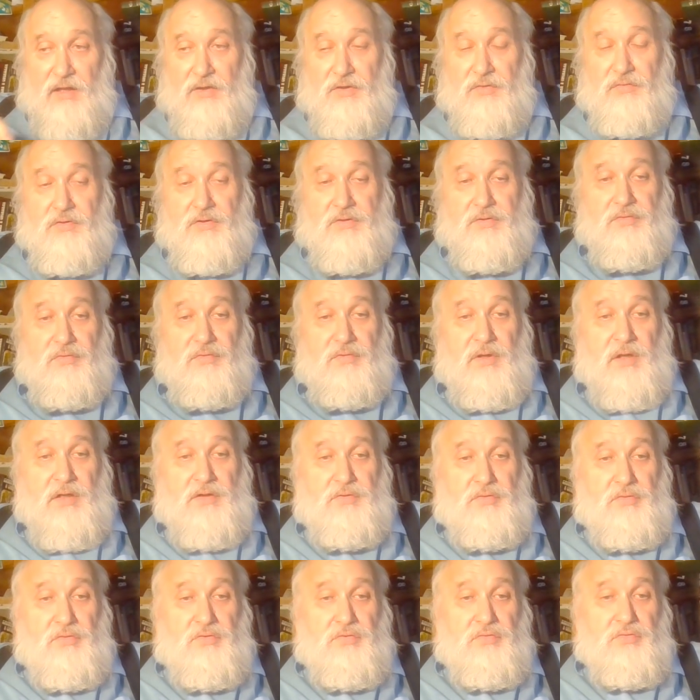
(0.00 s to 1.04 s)
Ну вот
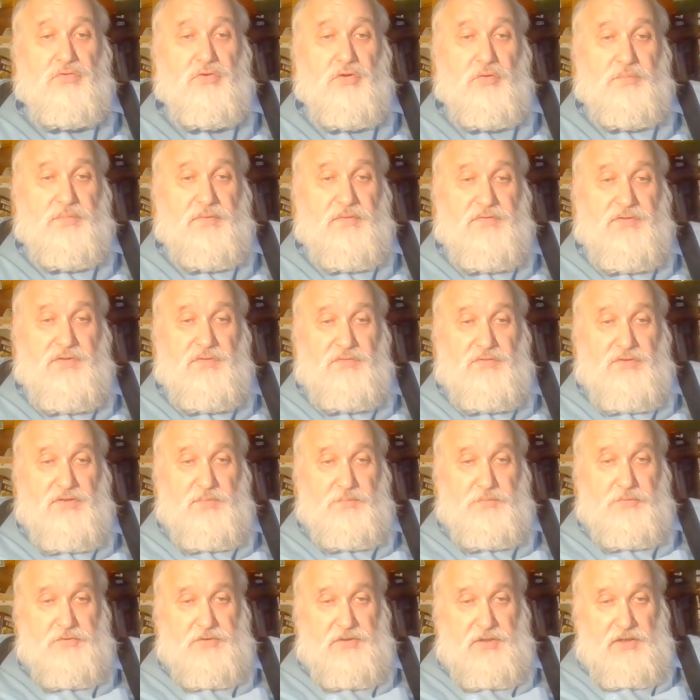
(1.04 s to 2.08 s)
откуда удобнее всего
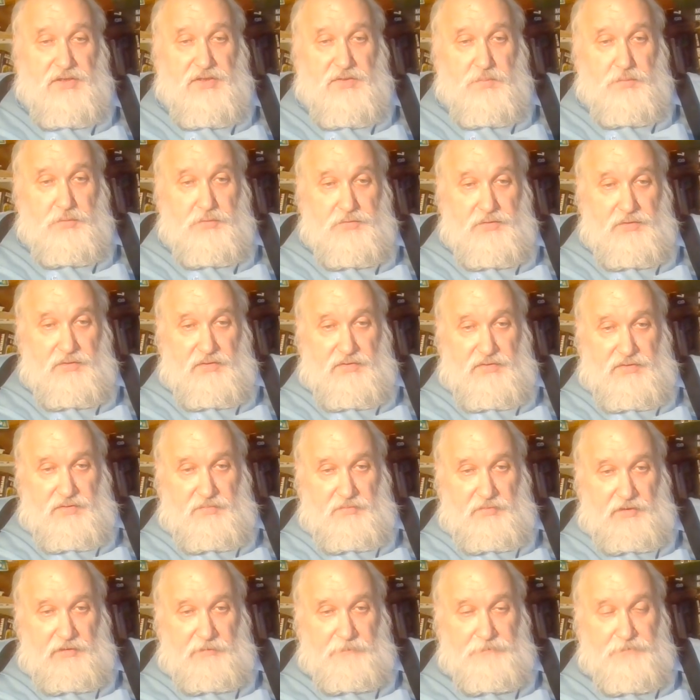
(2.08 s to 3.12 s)
запускать спутник
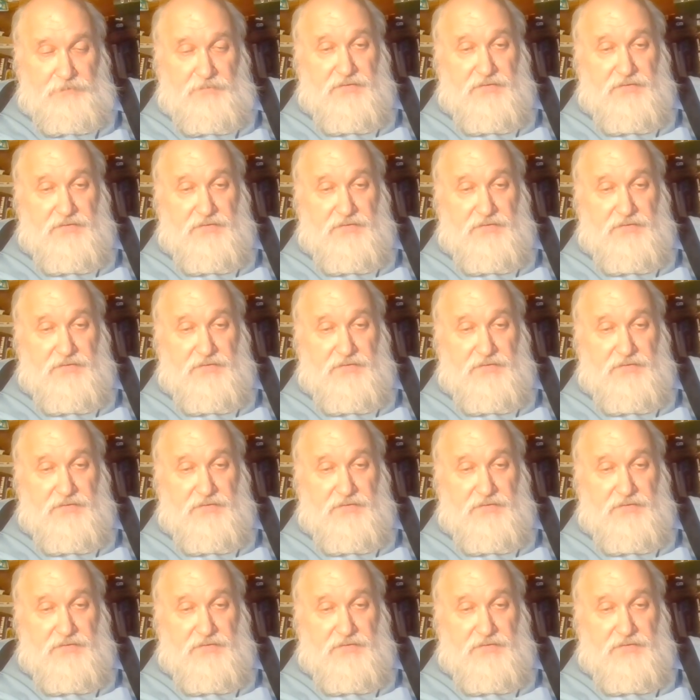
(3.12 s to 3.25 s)
Земли?